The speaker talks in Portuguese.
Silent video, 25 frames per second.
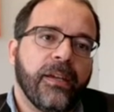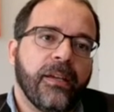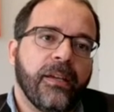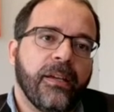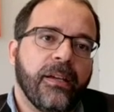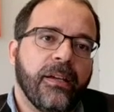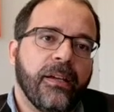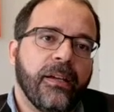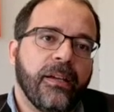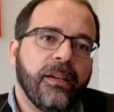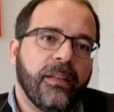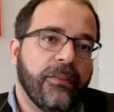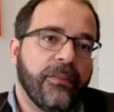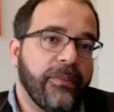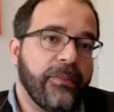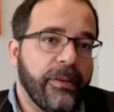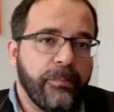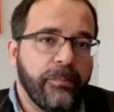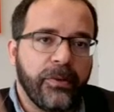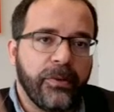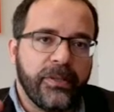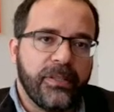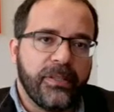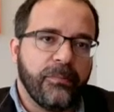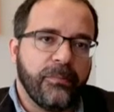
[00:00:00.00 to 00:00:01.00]
É, ela
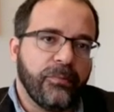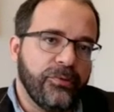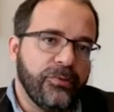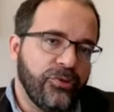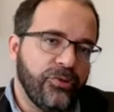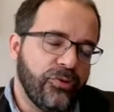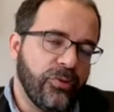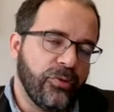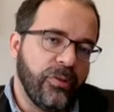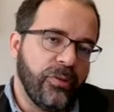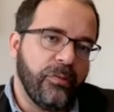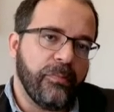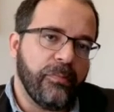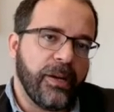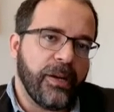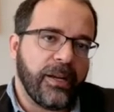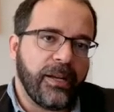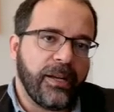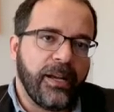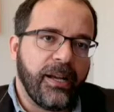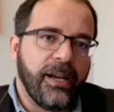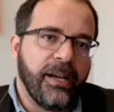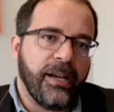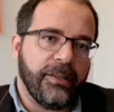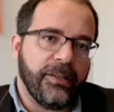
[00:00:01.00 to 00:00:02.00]
vai, por exemplo, destruir
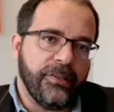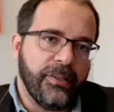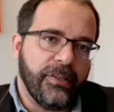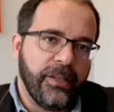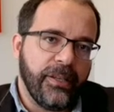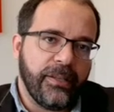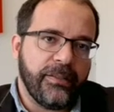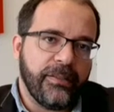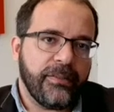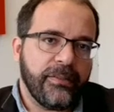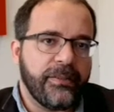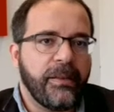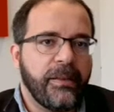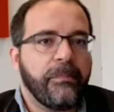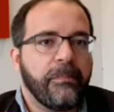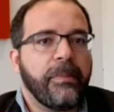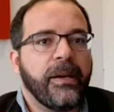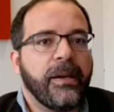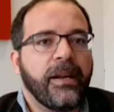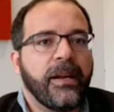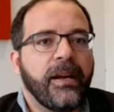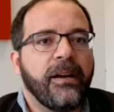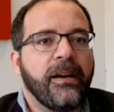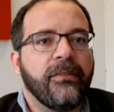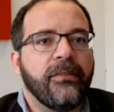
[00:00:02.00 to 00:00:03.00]
uma cárdia né, que
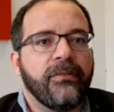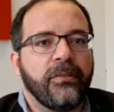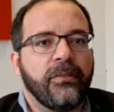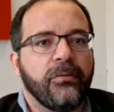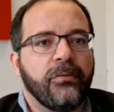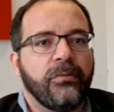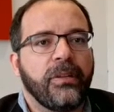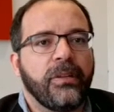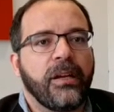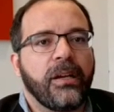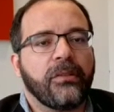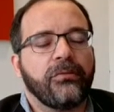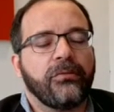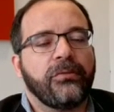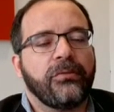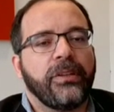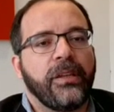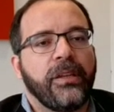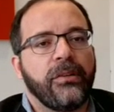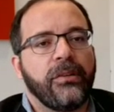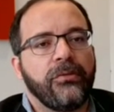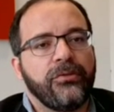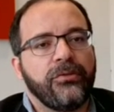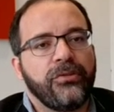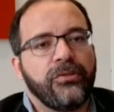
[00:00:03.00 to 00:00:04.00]
separava o Largo do
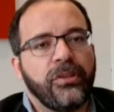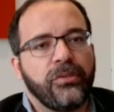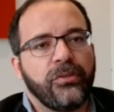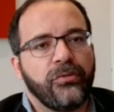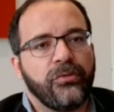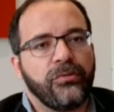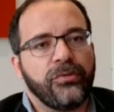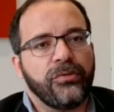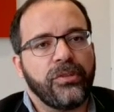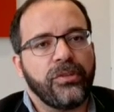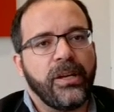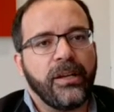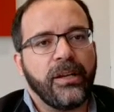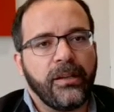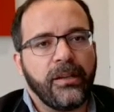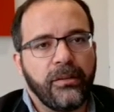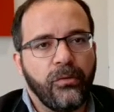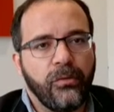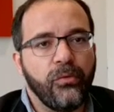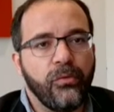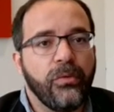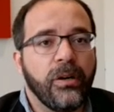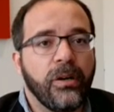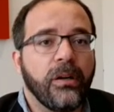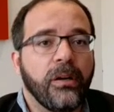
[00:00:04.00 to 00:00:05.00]
Terreiro de Jesus
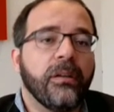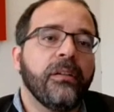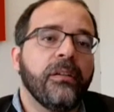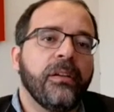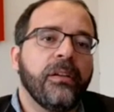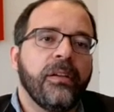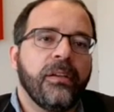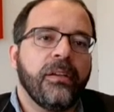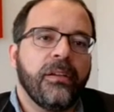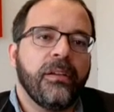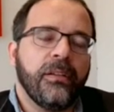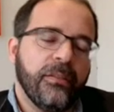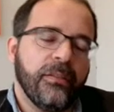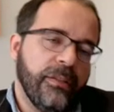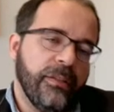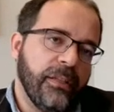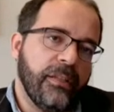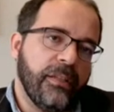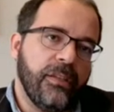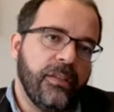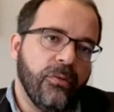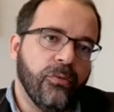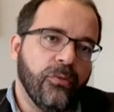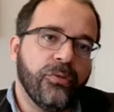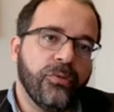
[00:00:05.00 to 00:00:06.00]
da rua
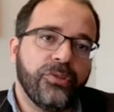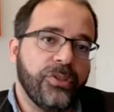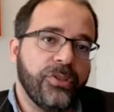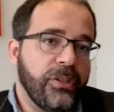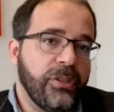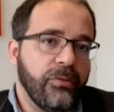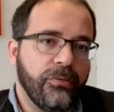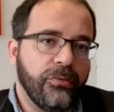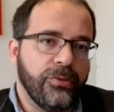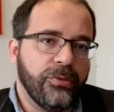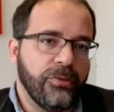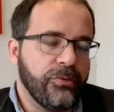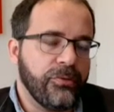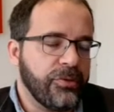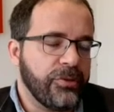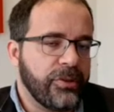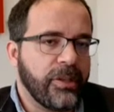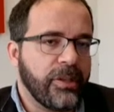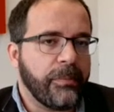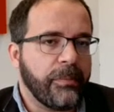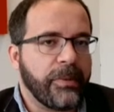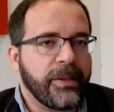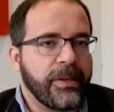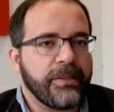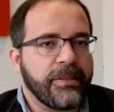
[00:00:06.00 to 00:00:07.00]
né, que hoje, onde
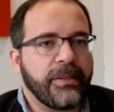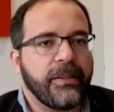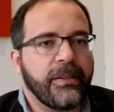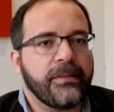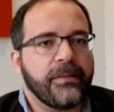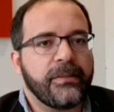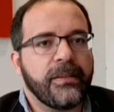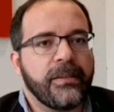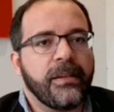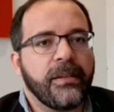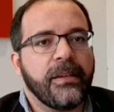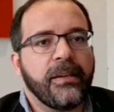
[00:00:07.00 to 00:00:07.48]
hoje está a Praça da